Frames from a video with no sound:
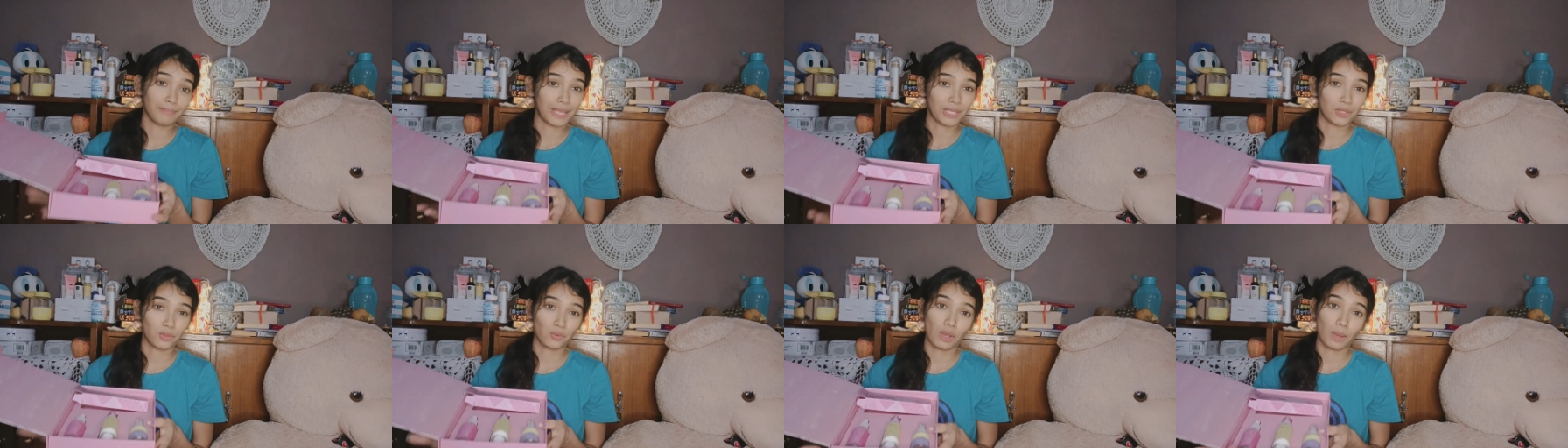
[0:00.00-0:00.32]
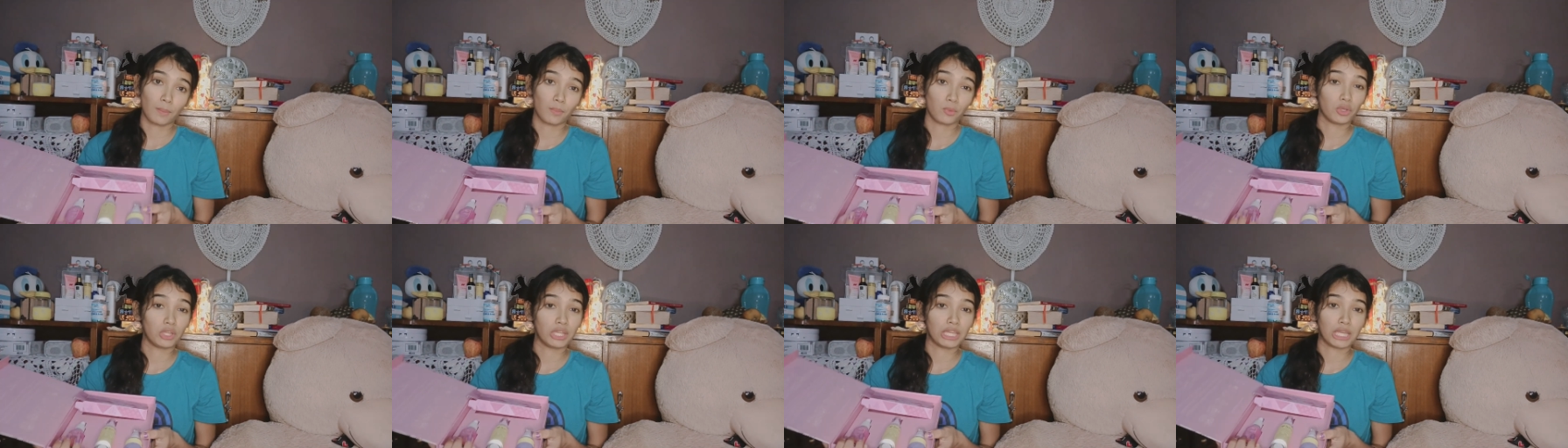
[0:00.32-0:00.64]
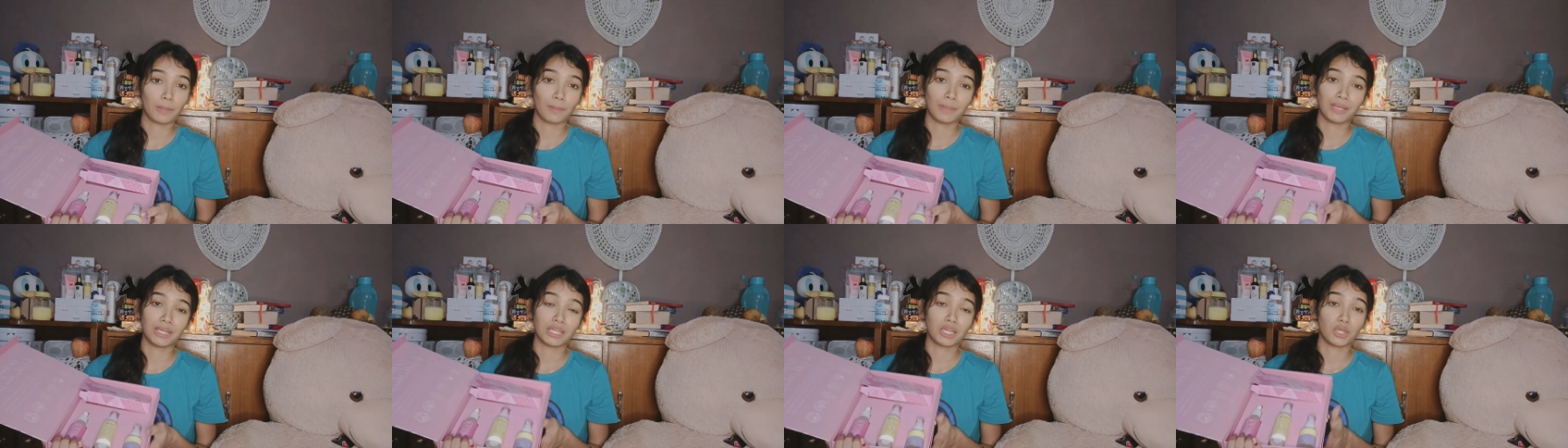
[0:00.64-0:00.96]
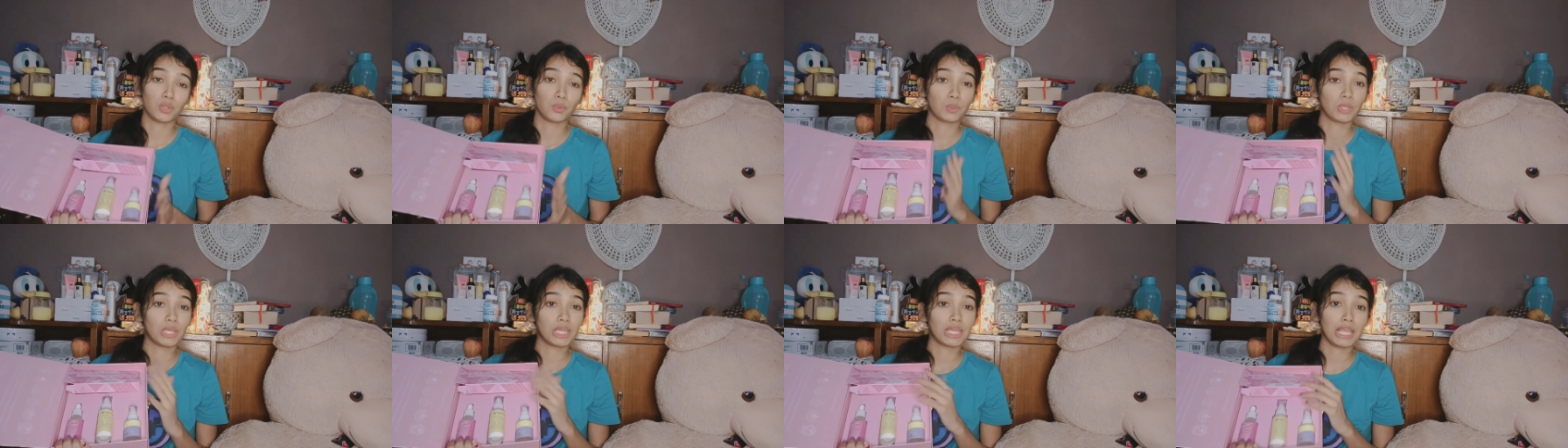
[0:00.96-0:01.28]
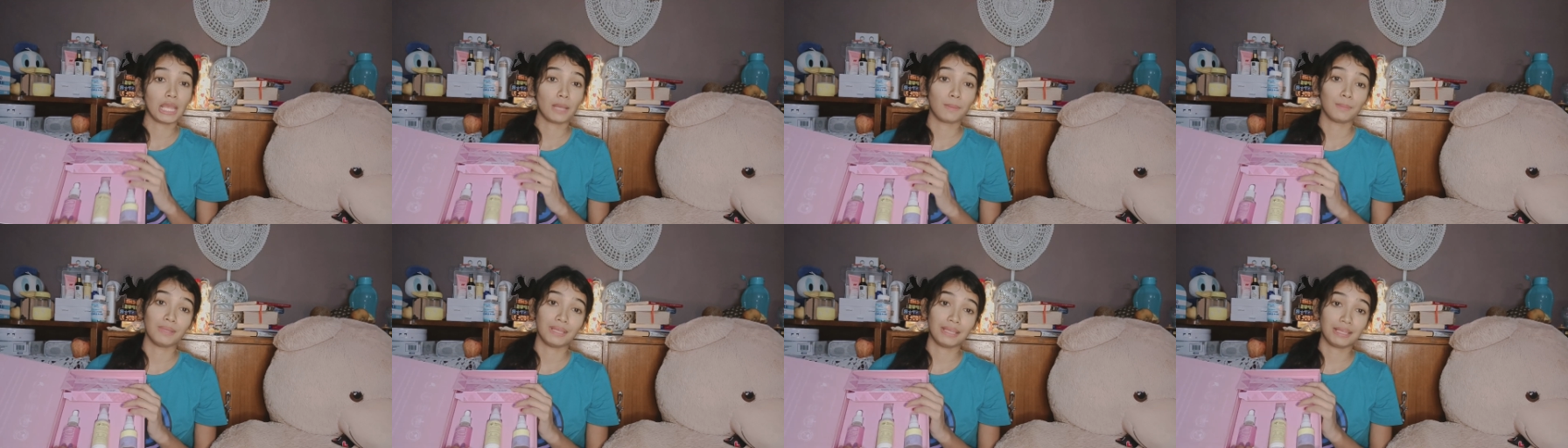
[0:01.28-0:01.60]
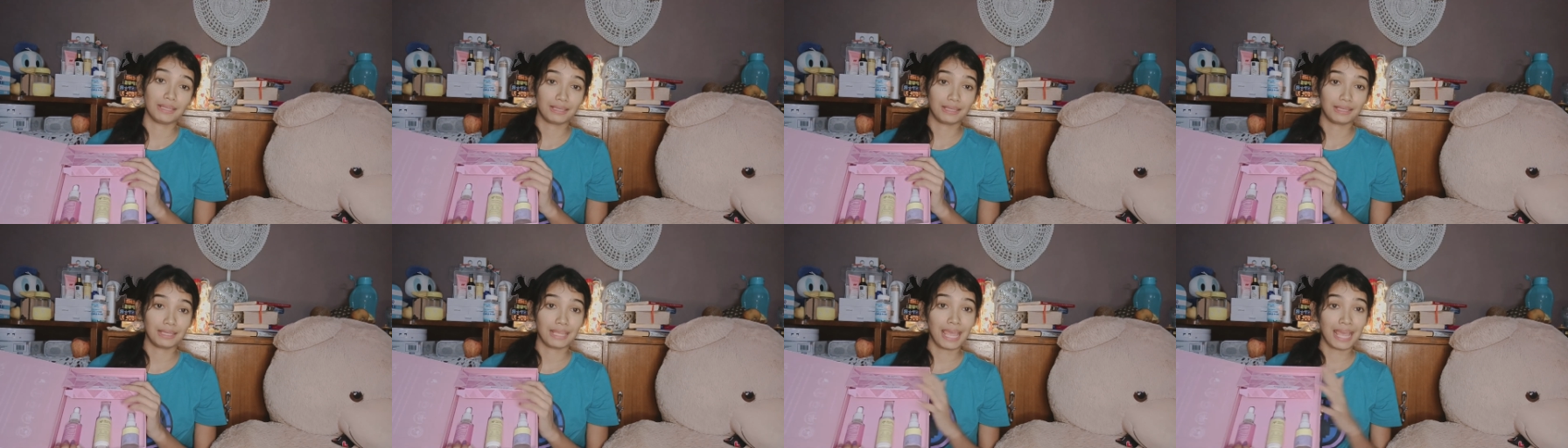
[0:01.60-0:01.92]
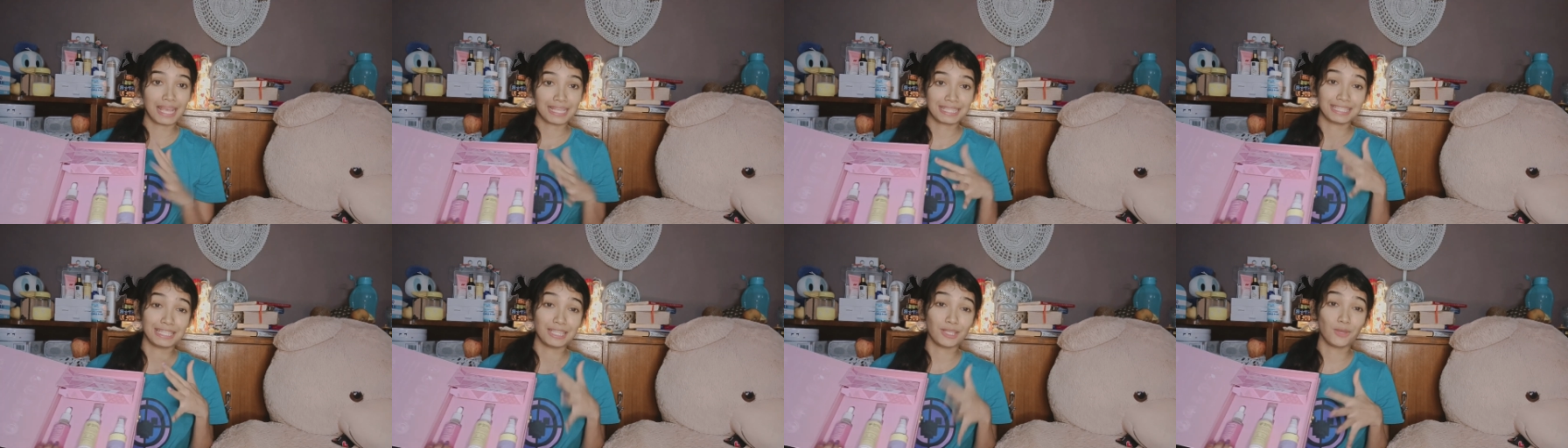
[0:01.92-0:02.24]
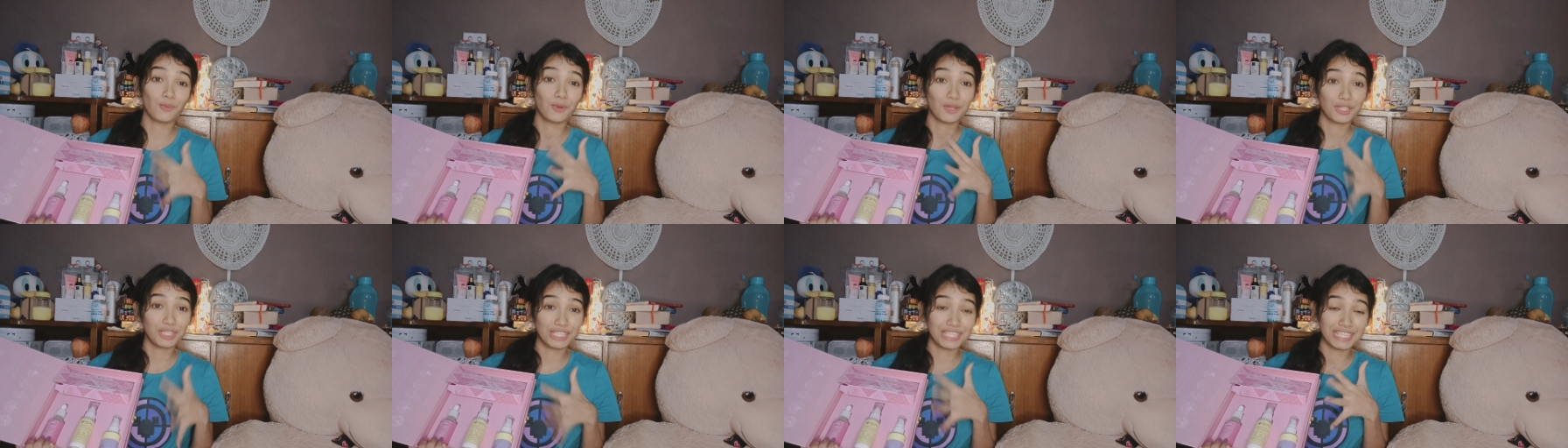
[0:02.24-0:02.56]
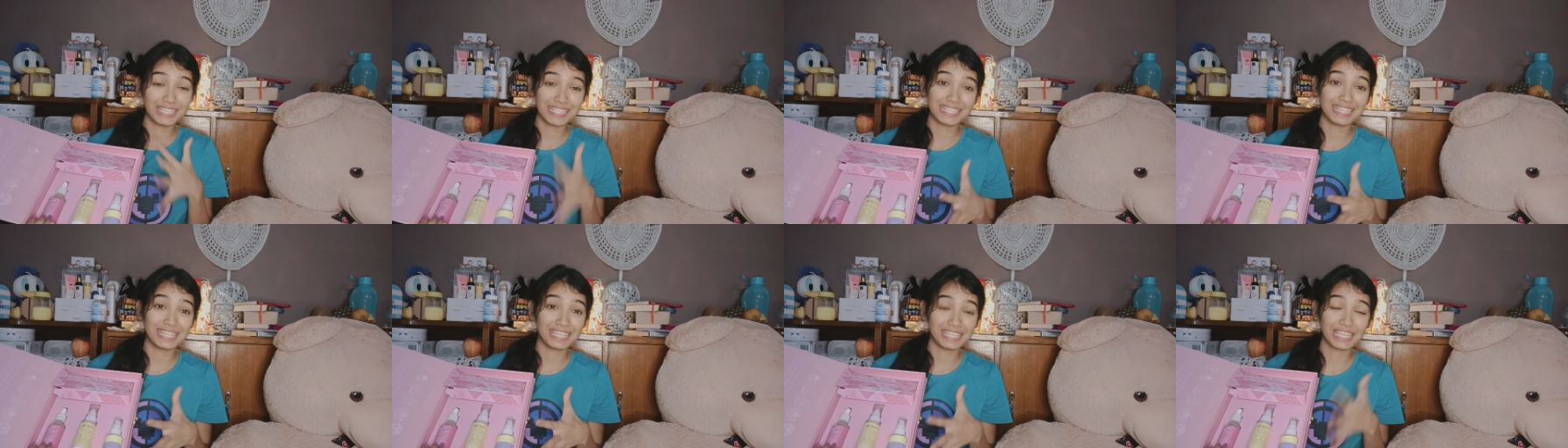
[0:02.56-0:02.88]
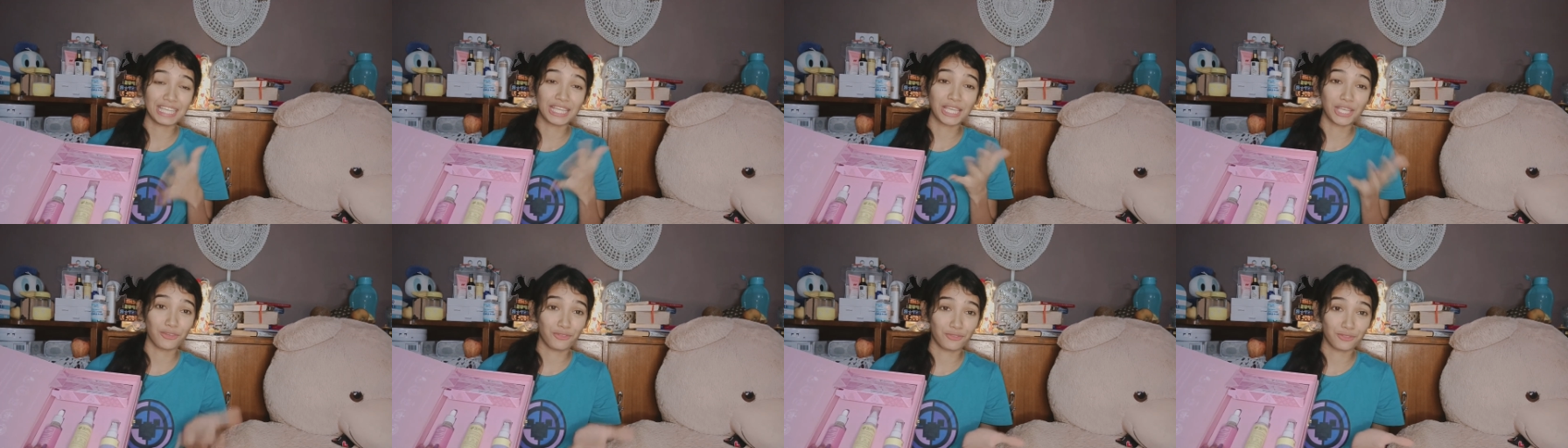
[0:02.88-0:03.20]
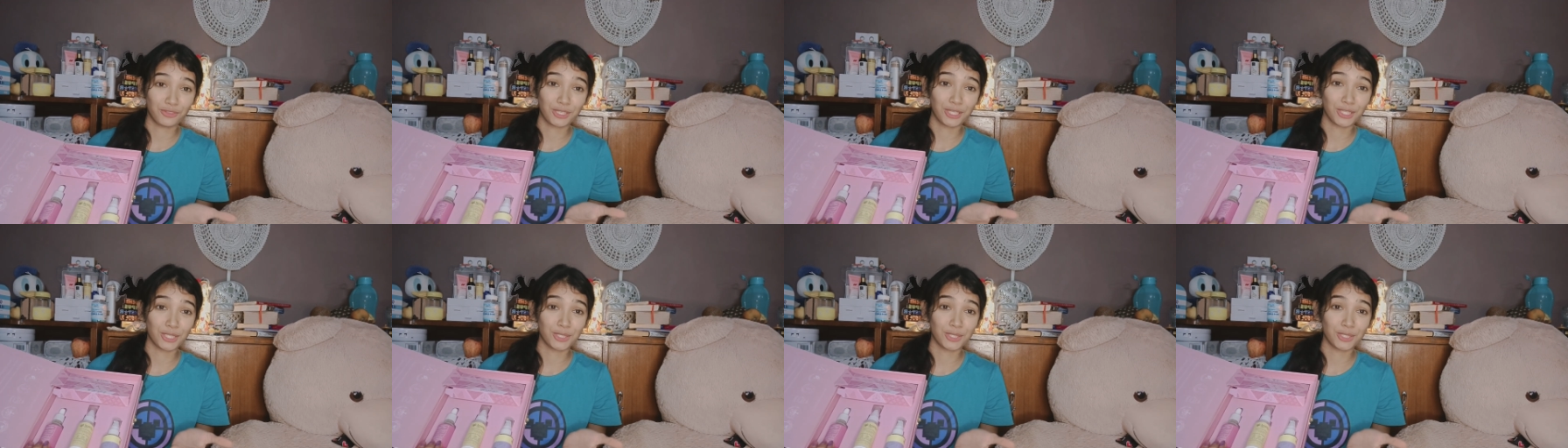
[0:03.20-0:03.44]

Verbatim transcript: मैं तो आपको रिकमेंड करूँगी कि आप ऐसी कोई चीज़ लेके गिफ्ट